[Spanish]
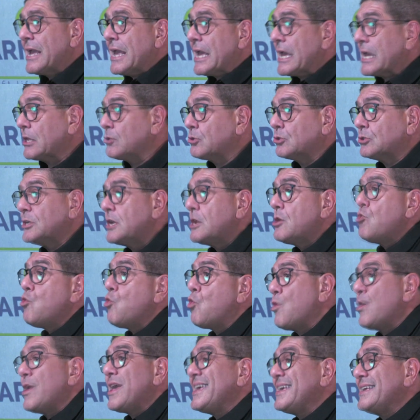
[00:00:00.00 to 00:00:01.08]
Entonces
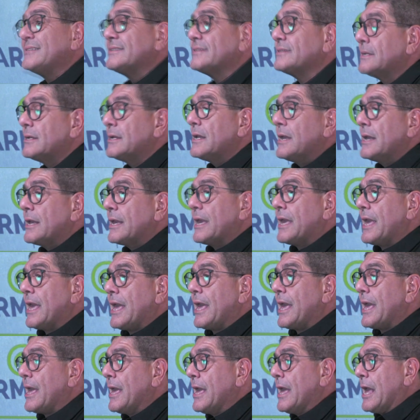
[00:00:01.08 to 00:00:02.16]
no es
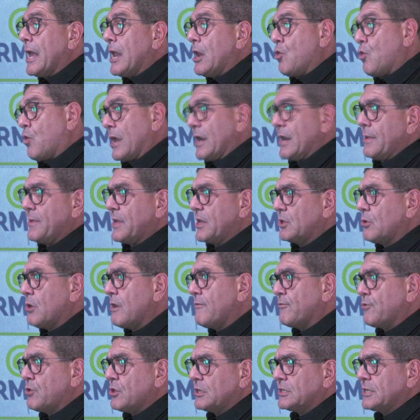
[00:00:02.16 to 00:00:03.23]
que los alimentos
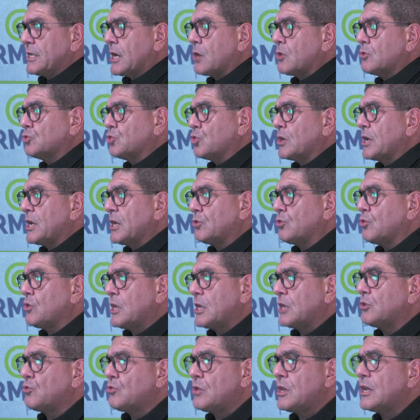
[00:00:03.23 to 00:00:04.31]
afrodisíacos son estos y
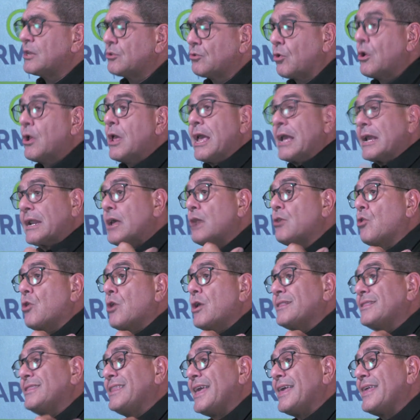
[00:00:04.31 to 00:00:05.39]
estos y estos. Claro,
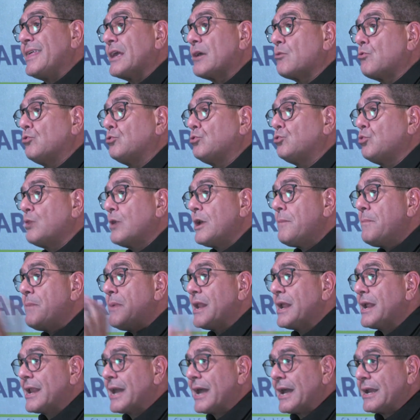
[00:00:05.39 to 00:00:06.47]
desde culturas
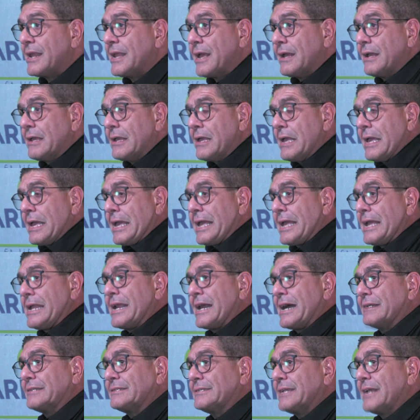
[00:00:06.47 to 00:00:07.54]
milenarias en
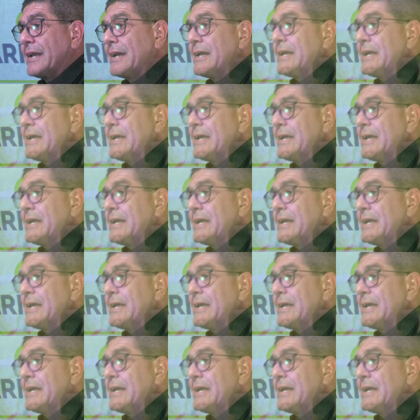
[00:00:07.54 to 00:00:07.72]
Asia